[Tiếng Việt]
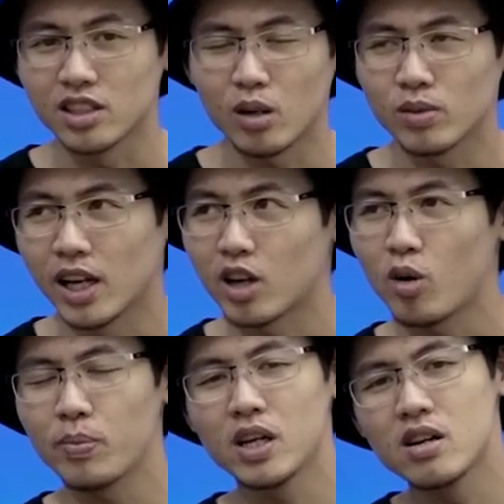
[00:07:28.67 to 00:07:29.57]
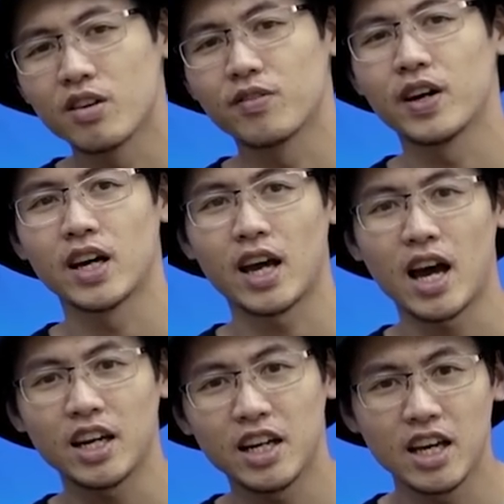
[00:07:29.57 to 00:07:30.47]
xong thì lại copy ngược về
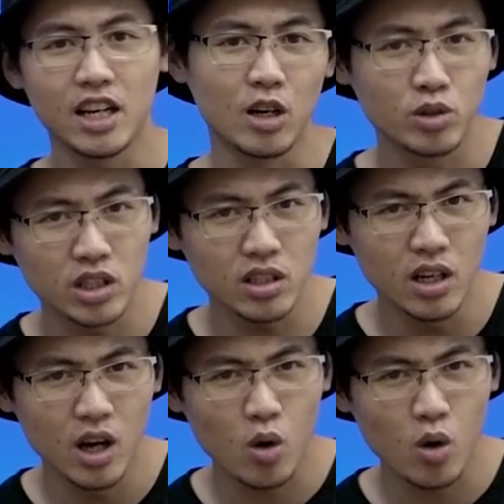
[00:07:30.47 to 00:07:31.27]
HDD để lưu trữ